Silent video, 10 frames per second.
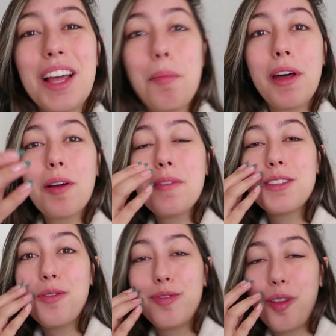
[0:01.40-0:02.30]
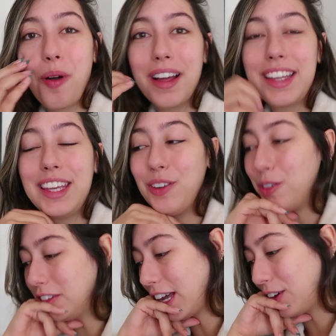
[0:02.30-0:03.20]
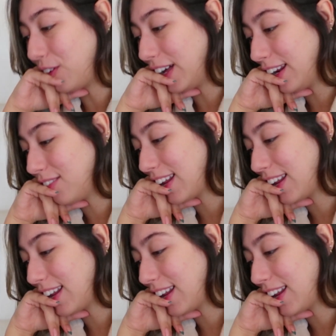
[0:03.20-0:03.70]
linda, bora começar um vlog hoje, agora, na